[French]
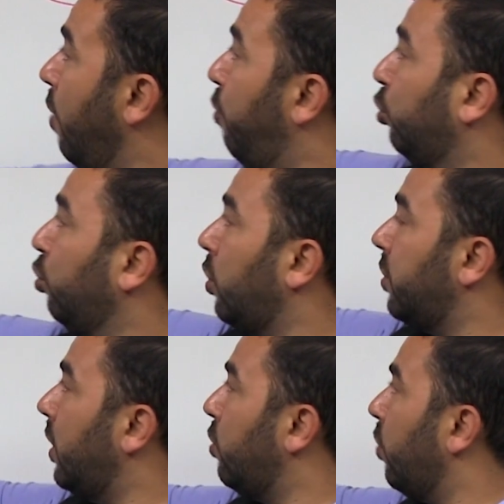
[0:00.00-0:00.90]
Pour tout
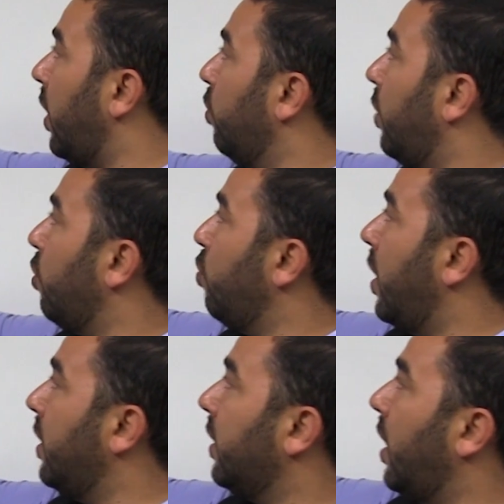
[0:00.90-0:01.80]
entier naturel, on a
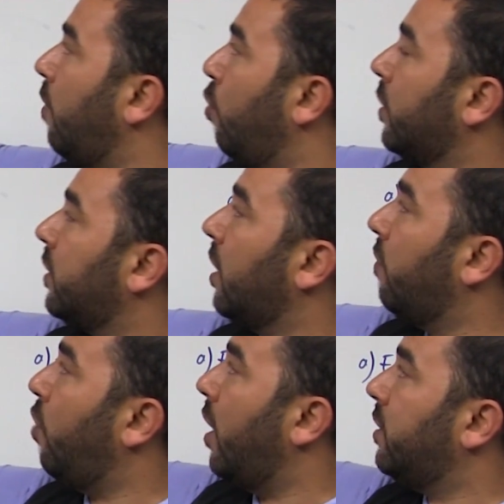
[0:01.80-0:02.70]
UN est égal à moins 5
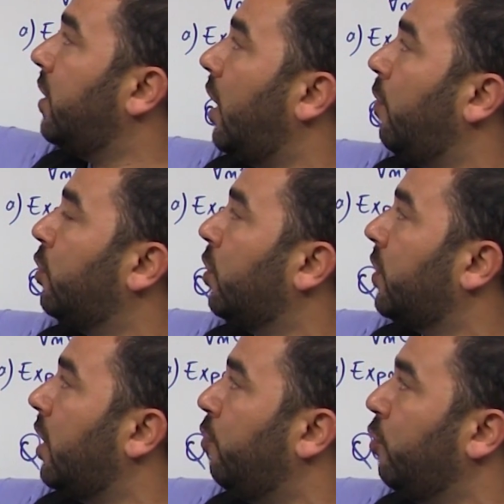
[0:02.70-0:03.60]
fois... 1 tiers à la
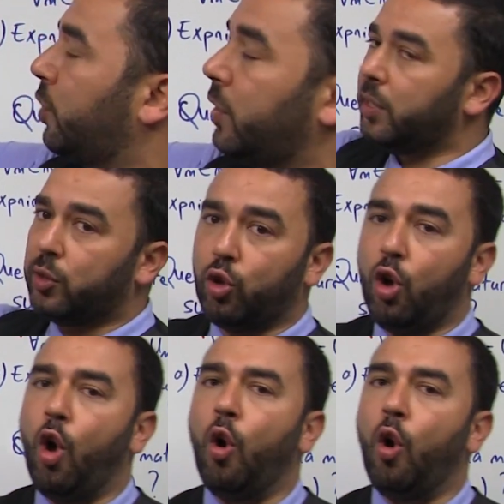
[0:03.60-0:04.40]
puissance n plus 6.